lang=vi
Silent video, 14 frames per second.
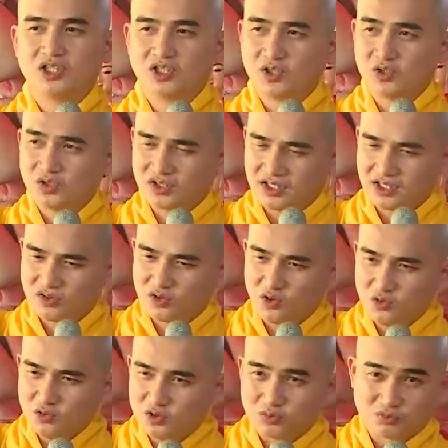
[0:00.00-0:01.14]
anh ta
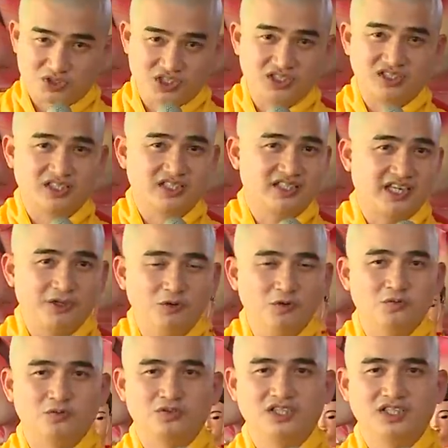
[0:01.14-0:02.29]
cố dùng sức để
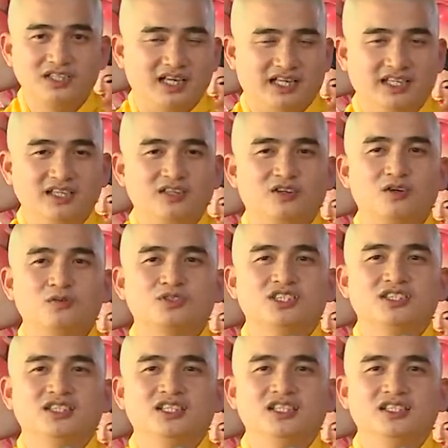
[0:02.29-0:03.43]
kéo, để đẩy con ốc
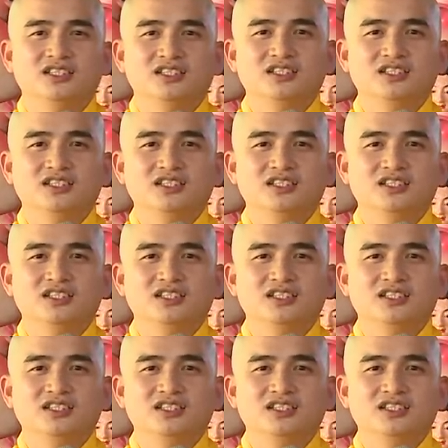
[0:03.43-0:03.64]
sên đi.